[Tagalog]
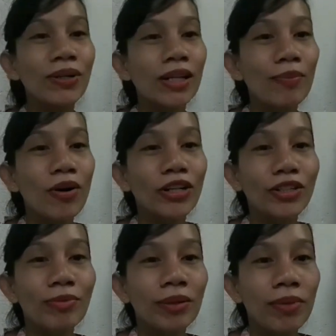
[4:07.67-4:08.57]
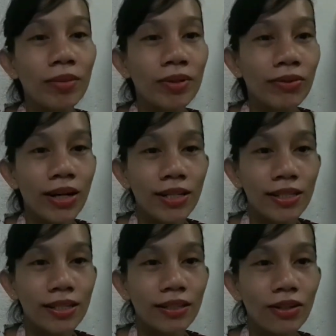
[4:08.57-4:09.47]
wag na po kayong
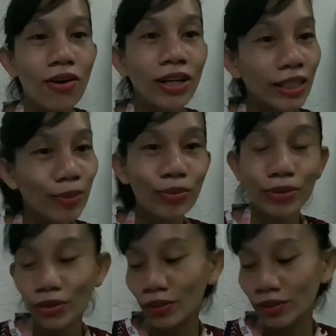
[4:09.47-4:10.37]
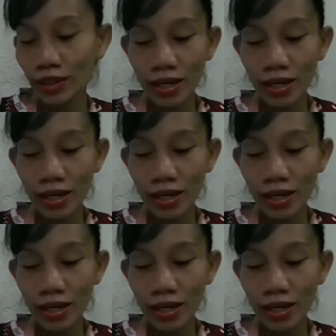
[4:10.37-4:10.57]
magbabawas. Okay na po yun.